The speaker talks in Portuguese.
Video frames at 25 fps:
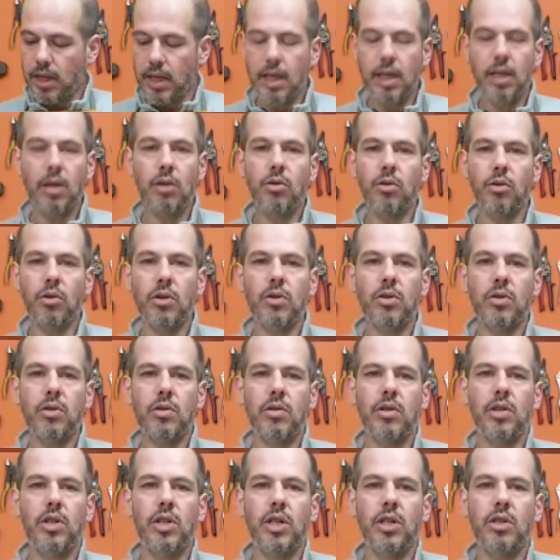aqui que todos os
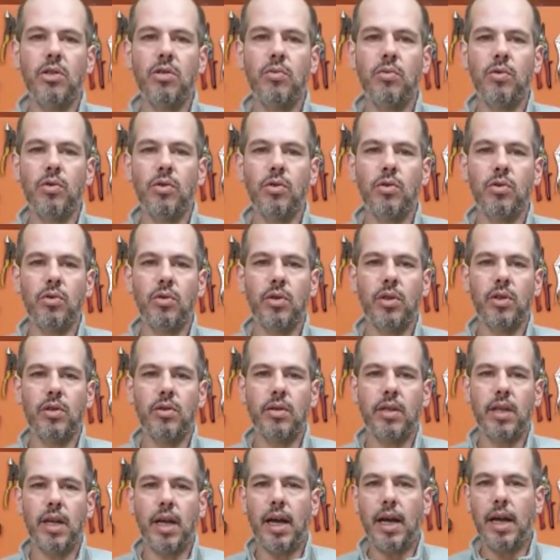luthiers do mundo usam,
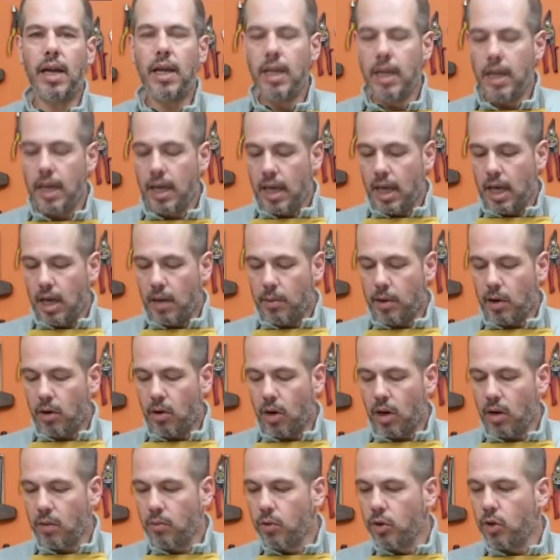tá? É uma
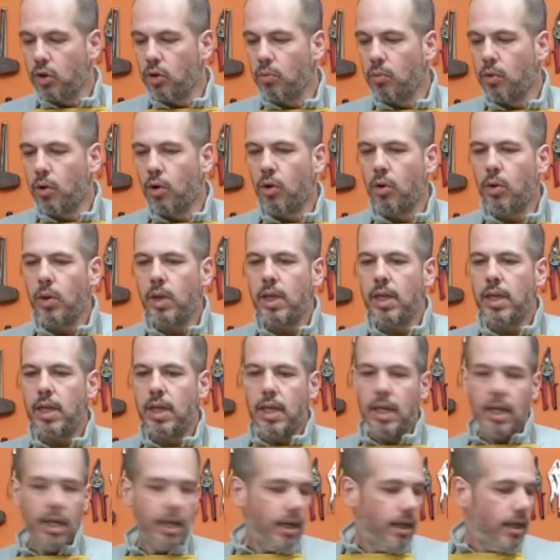cola muito boa
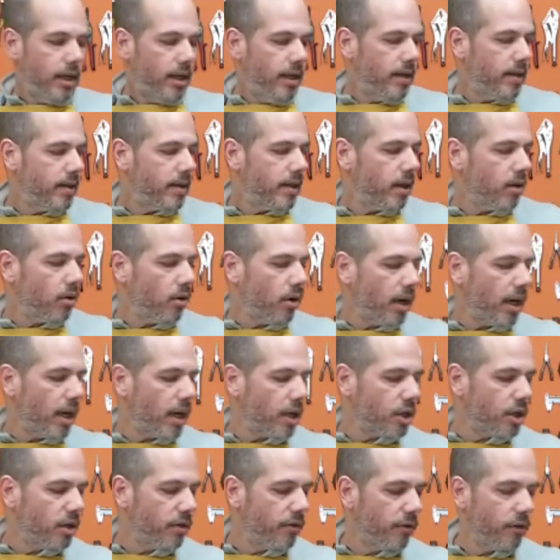e se a
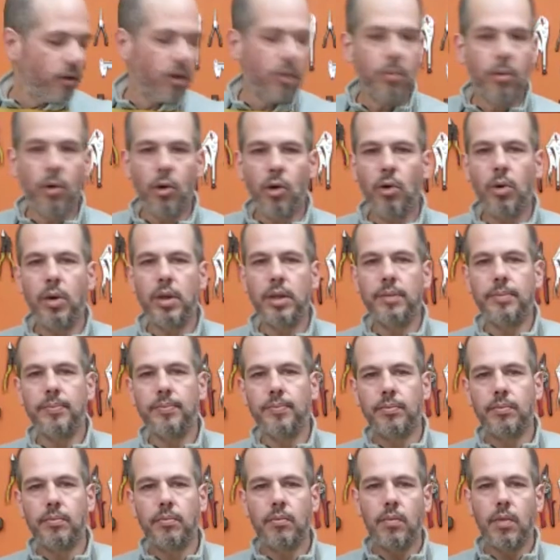colagem for
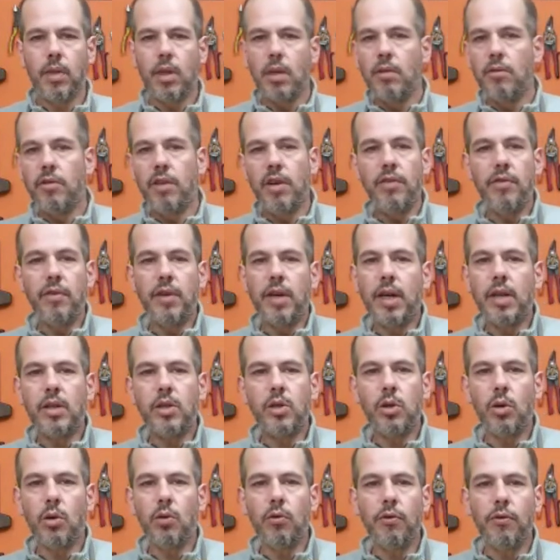boa, vai ficar
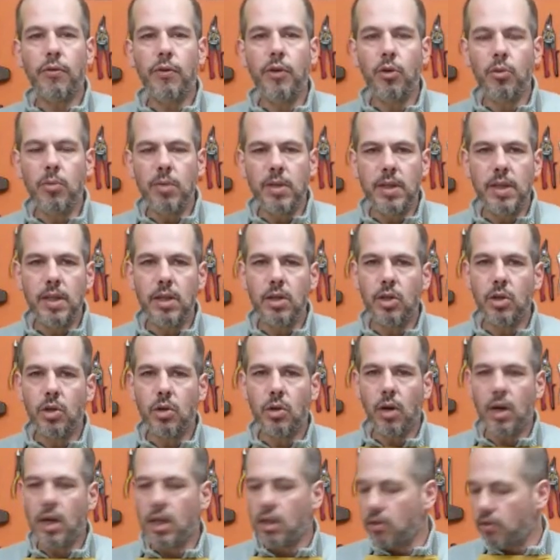só um filmezinho de
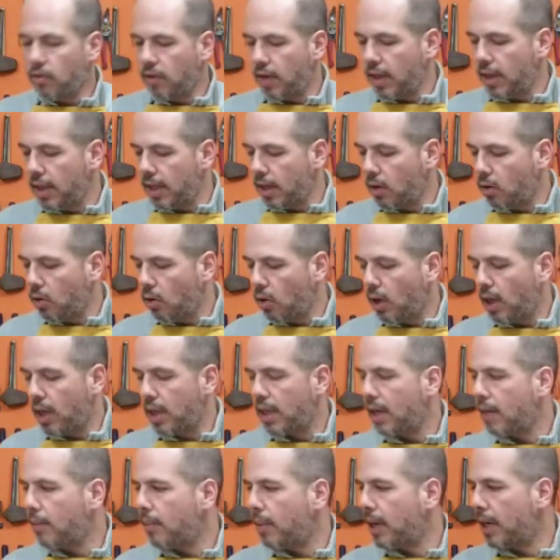cola, não vai ter cola
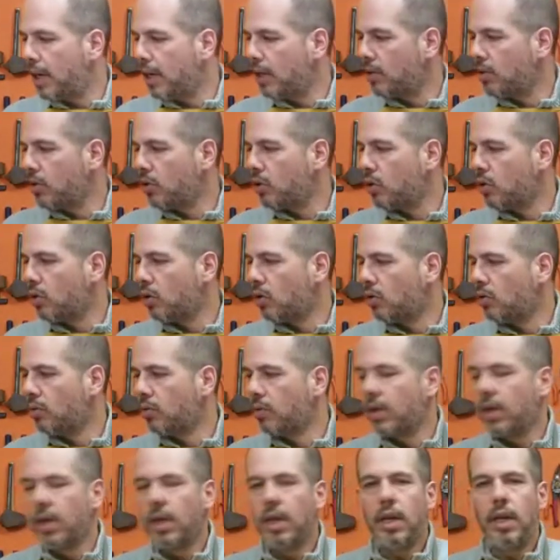atrapalhando o som.
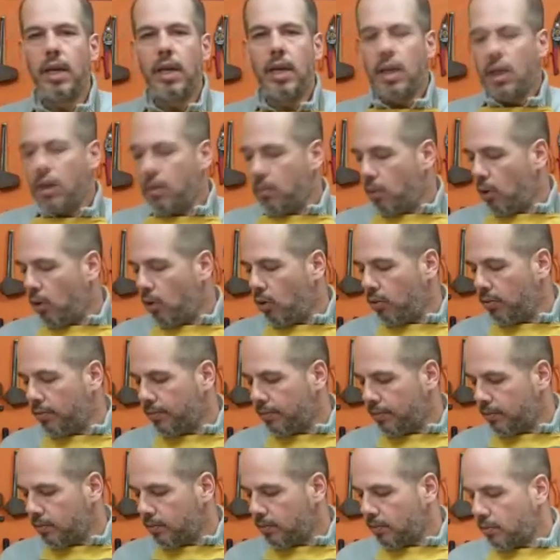
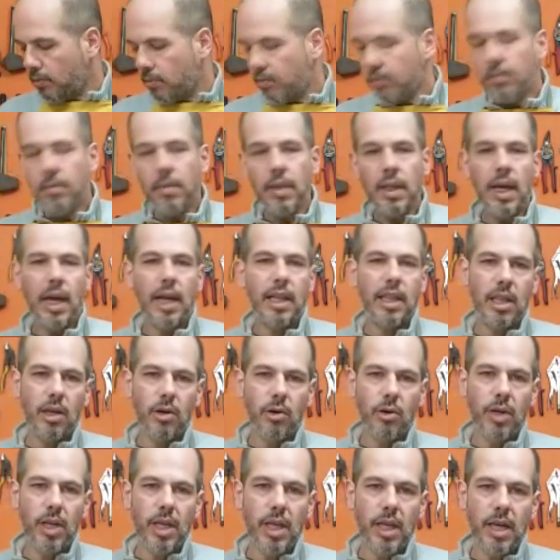Bom, a
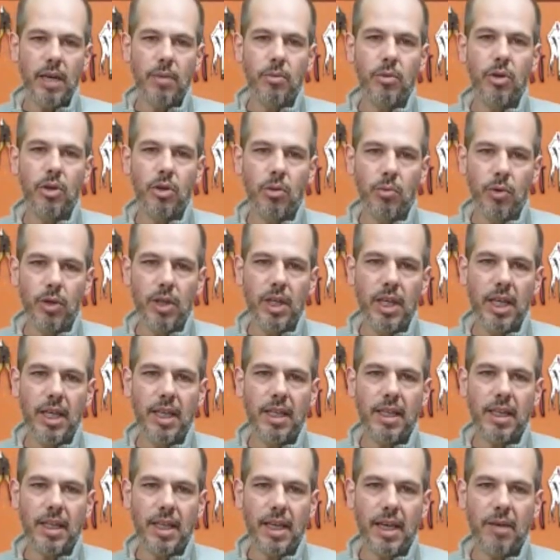teoria é muito
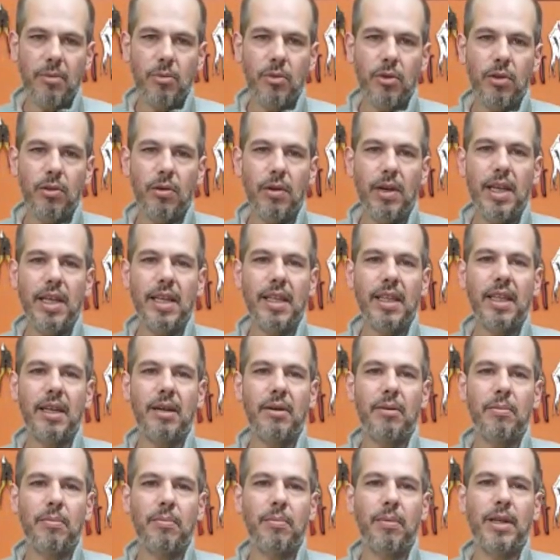bonita, né? Muito linda,
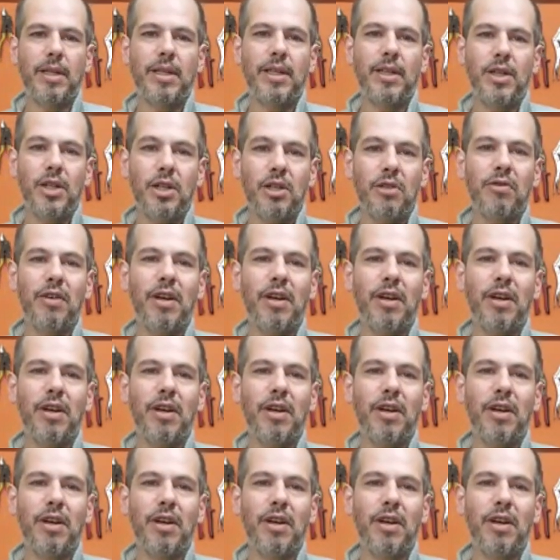mas a gente